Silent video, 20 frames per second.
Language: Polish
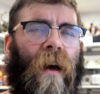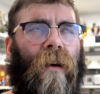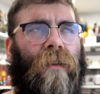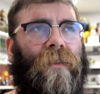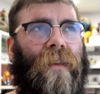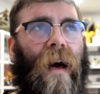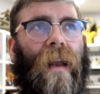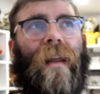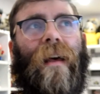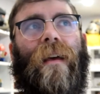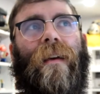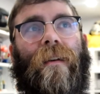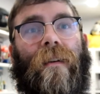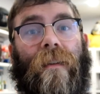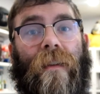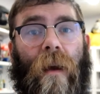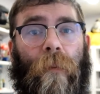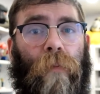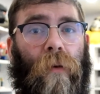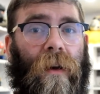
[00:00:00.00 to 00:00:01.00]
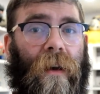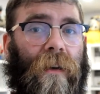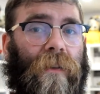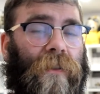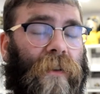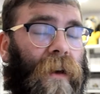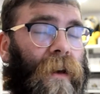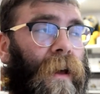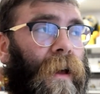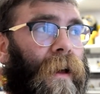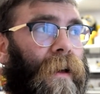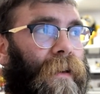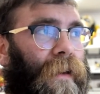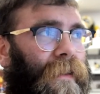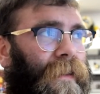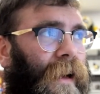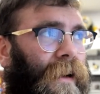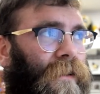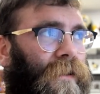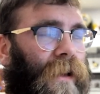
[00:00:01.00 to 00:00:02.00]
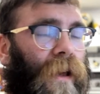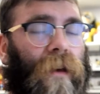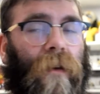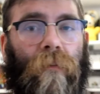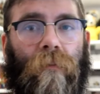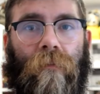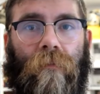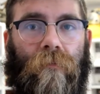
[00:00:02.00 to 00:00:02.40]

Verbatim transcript: Dalej nie pojedzie. Jednakże